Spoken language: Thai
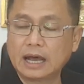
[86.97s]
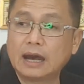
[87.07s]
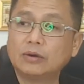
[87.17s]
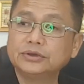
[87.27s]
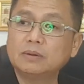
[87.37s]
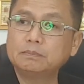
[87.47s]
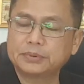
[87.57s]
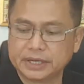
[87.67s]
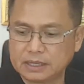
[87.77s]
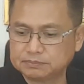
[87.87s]
เขาย่อม
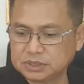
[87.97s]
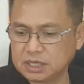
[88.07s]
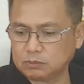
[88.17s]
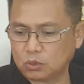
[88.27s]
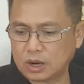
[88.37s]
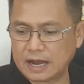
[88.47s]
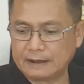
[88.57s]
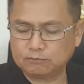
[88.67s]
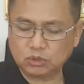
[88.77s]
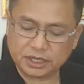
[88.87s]
เปรียบเทียบควา
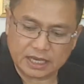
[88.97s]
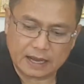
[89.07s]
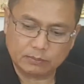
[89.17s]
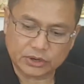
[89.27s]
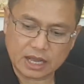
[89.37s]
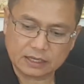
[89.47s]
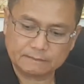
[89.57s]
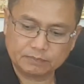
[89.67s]
มว่ายามรัก